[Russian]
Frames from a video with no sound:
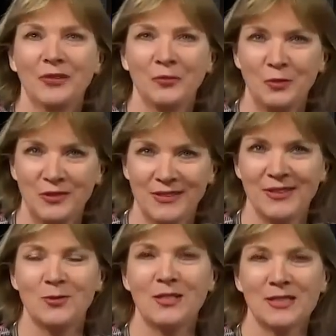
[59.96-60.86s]
вот
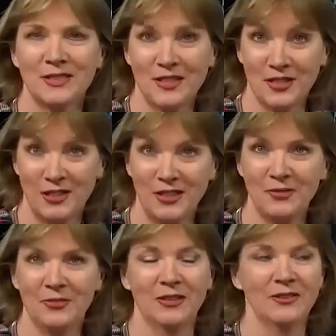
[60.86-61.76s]
государственные
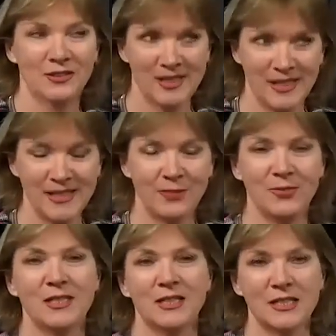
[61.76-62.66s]
архивы Российской
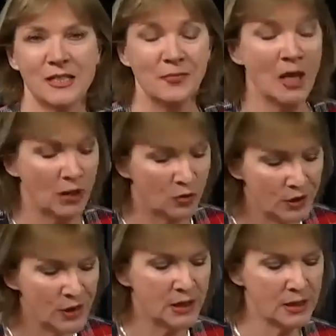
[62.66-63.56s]
Федерации. Но
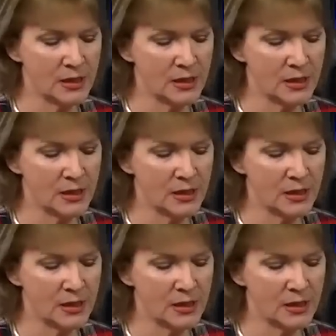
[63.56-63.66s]
Никита